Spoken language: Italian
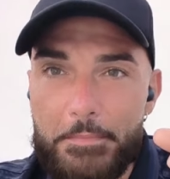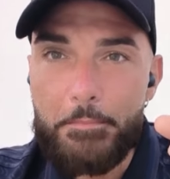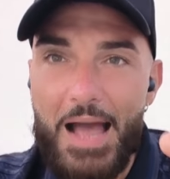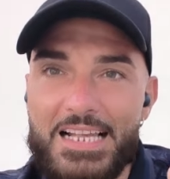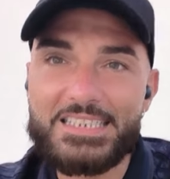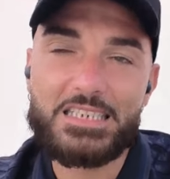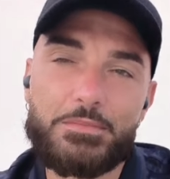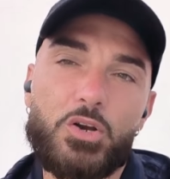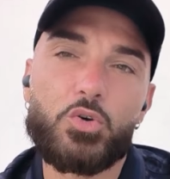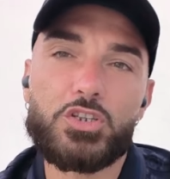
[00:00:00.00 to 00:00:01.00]

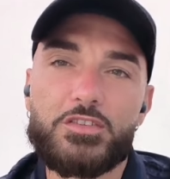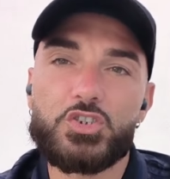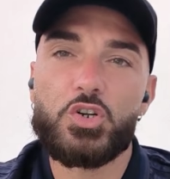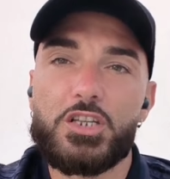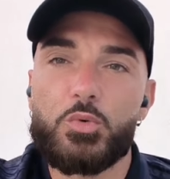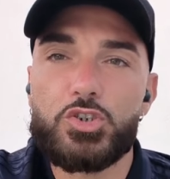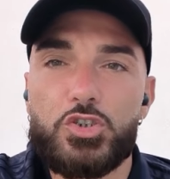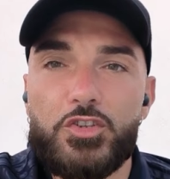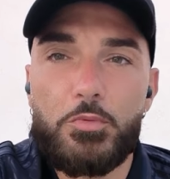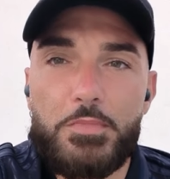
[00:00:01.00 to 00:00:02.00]
massima condivisione di questo video,